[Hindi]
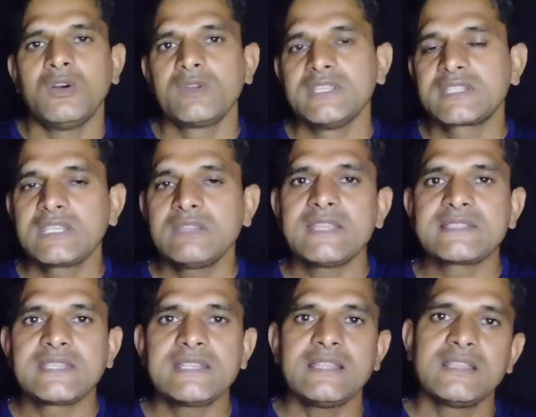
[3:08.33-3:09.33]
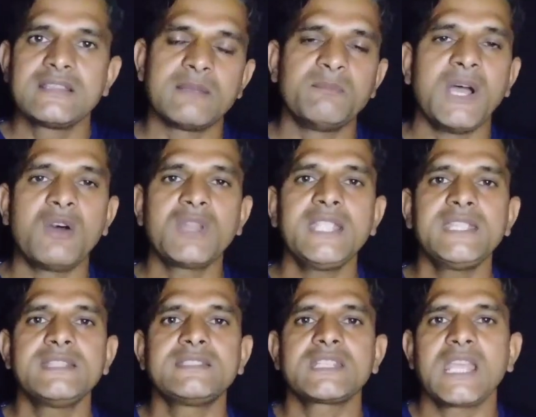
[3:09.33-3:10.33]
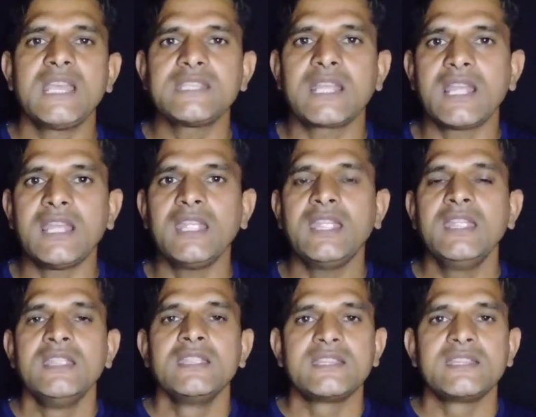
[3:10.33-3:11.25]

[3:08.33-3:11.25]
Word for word: और इसकी वजह से संभावना ये जताया जा रहा है